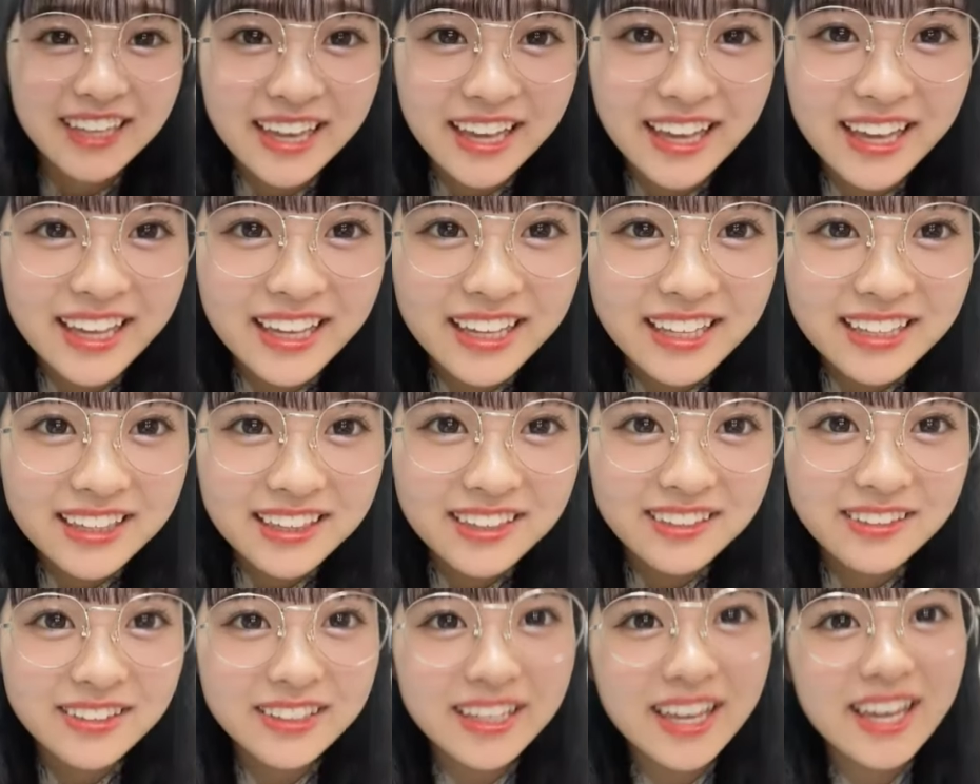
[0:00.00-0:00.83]
えっ、
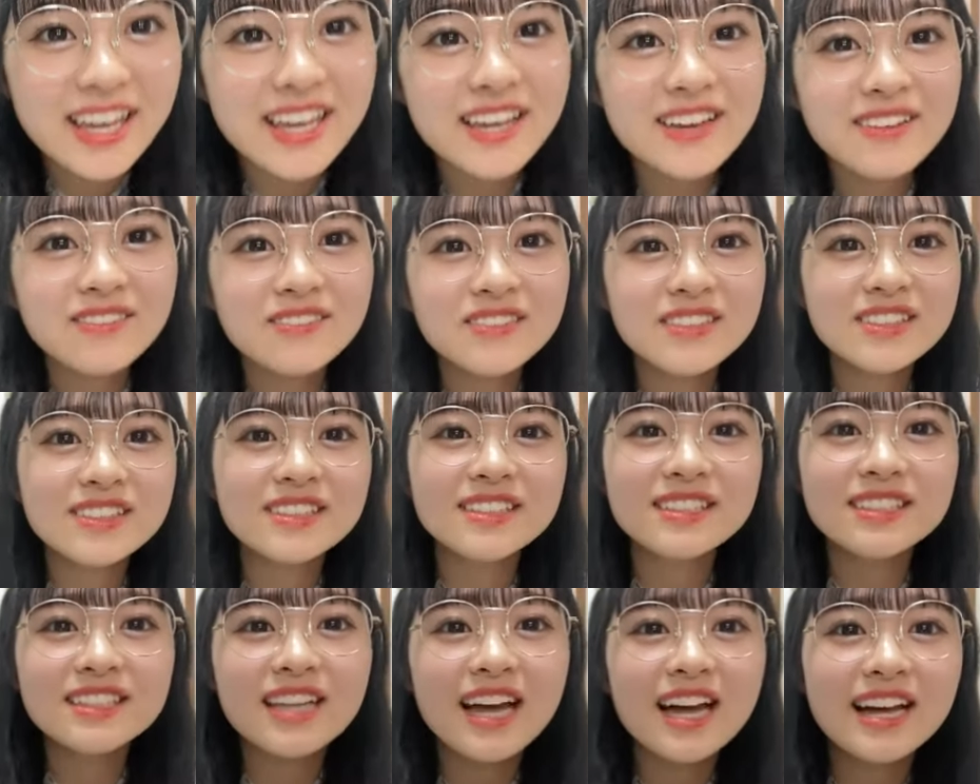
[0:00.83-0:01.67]
と、ケイ
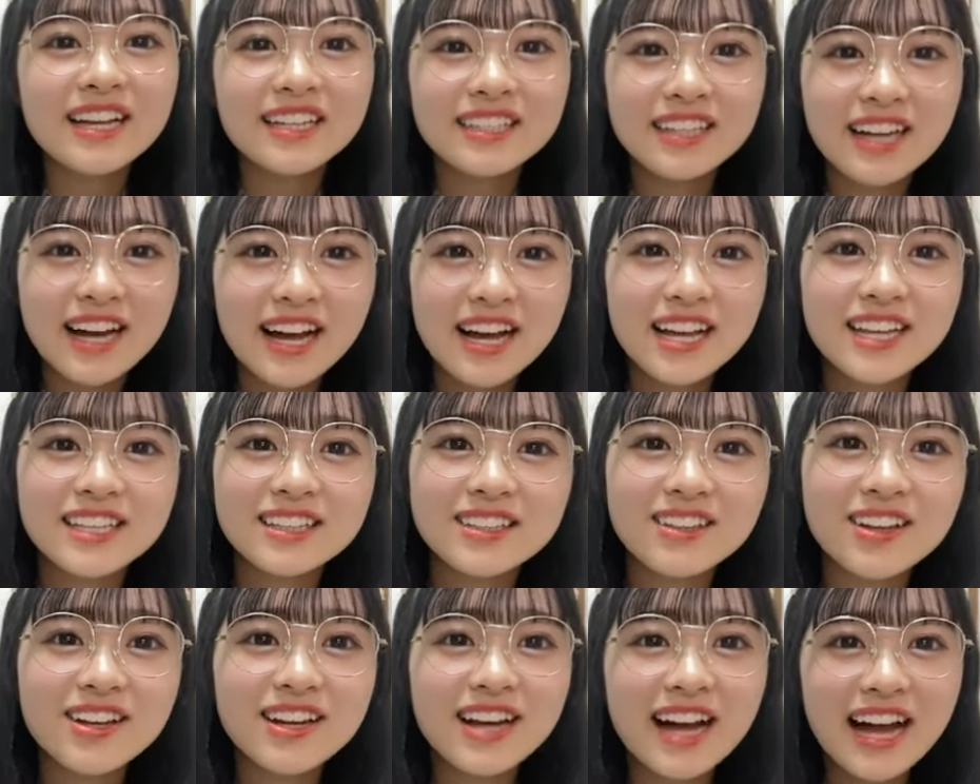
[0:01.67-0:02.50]
ブンさん、
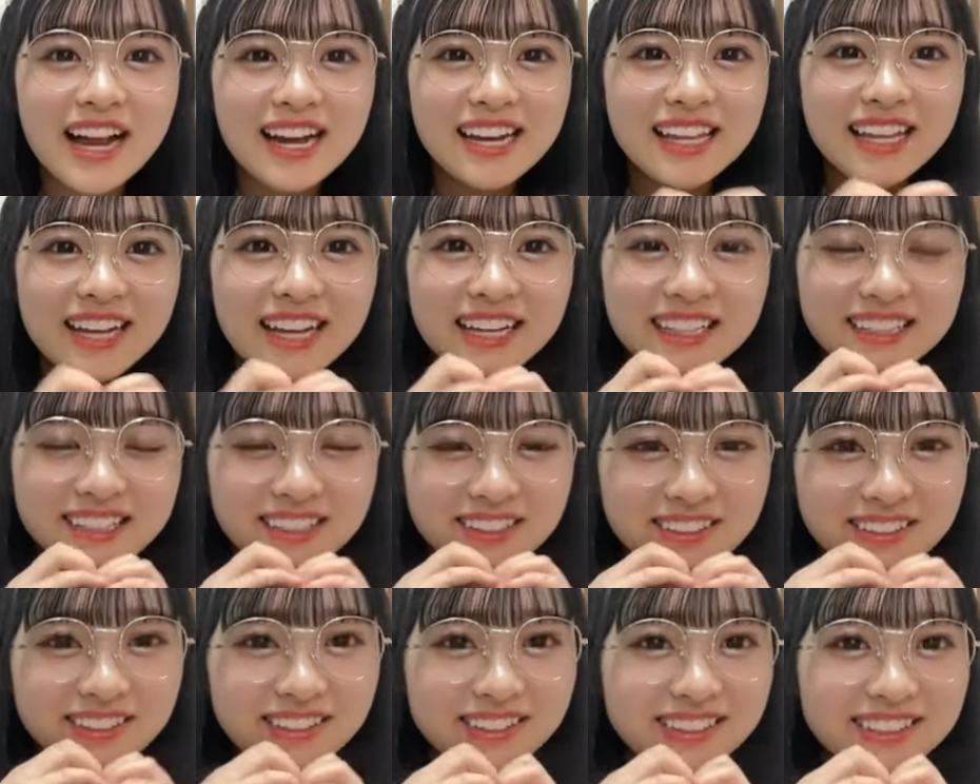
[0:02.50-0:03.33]
ハートありが
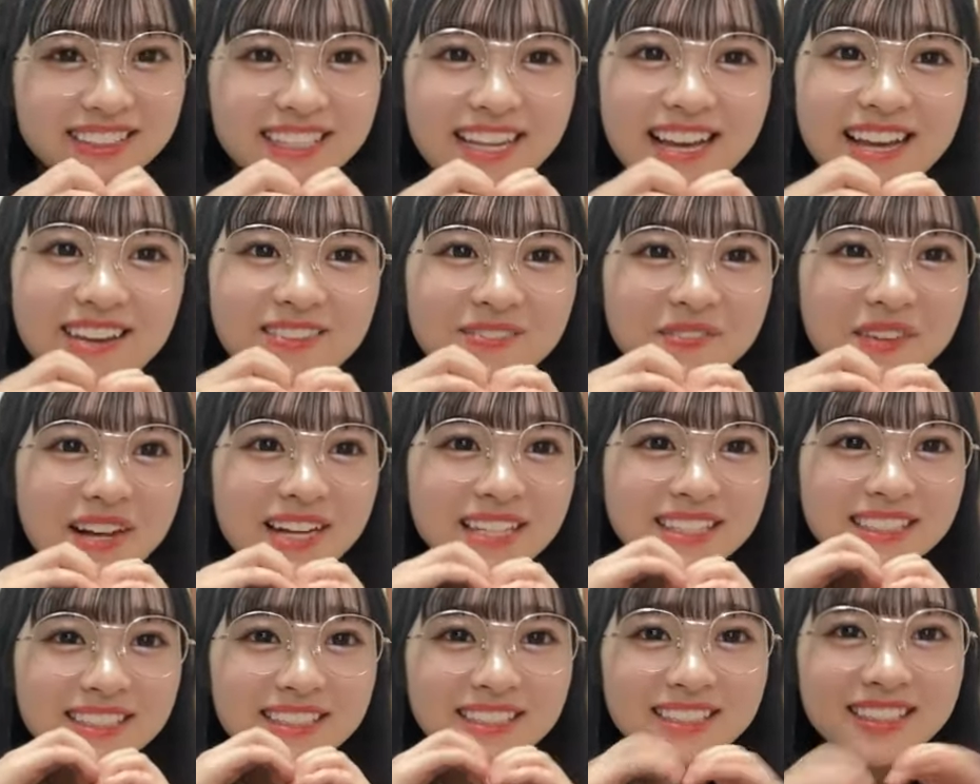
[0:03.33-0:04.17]
とうござい
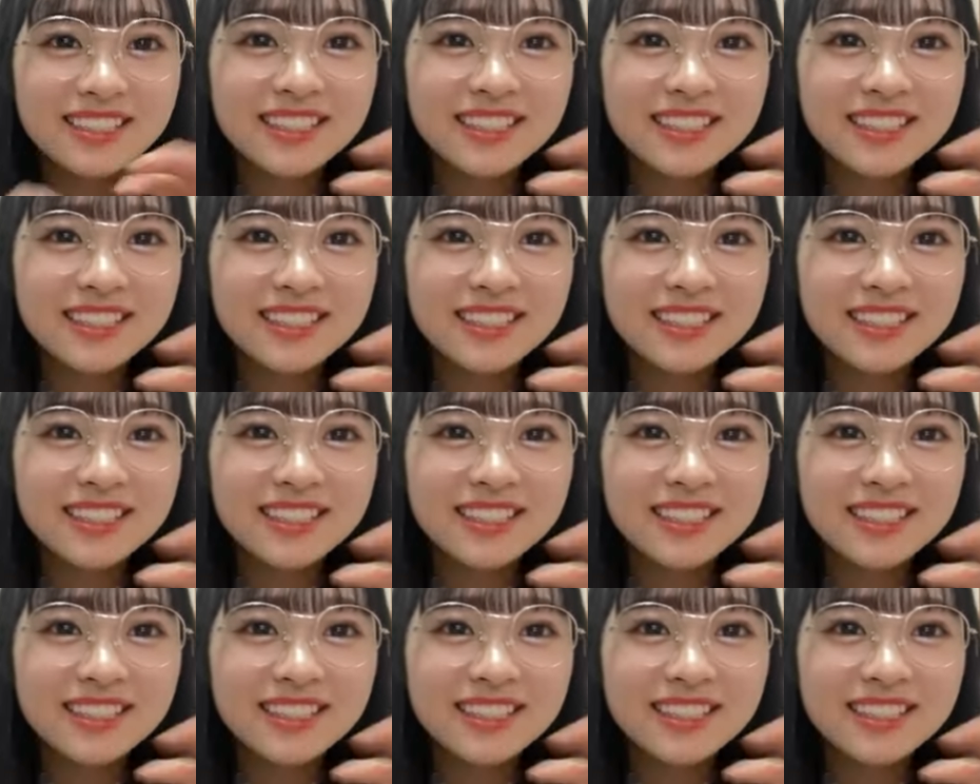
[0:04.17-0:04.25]
ます。